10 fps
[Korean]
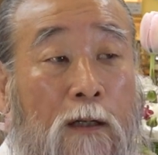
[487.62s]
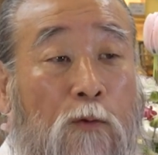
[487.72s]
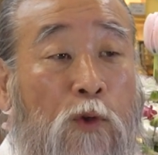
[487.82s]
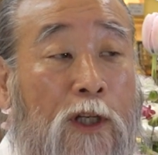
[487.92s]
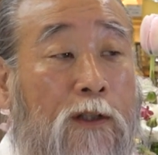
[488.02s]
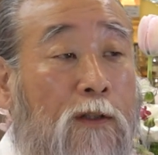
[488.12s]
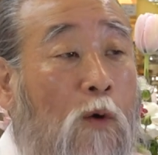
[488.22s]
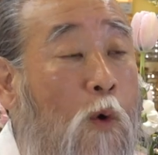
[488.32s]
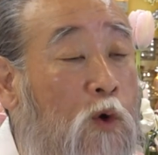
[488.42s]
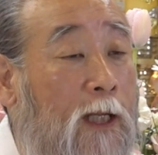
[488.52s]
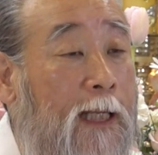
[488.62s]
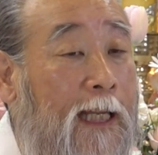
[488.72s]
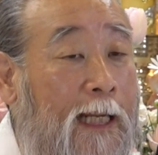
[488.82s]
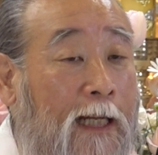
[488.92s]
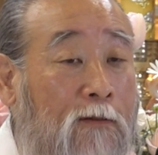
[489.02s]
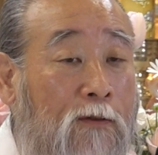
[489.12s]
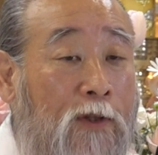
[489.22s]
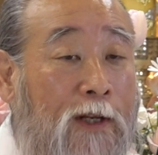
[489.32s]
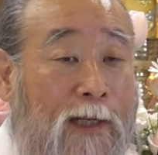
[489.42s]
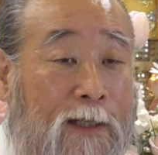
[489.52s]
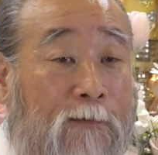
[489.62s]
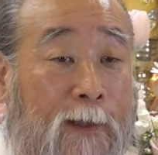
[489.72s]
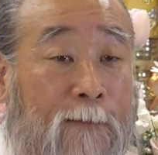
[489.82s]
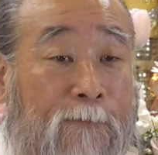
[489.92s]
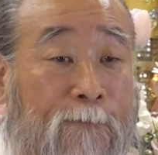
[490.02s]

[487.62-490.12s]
우리는 홍익 인간으로 태어났습니다.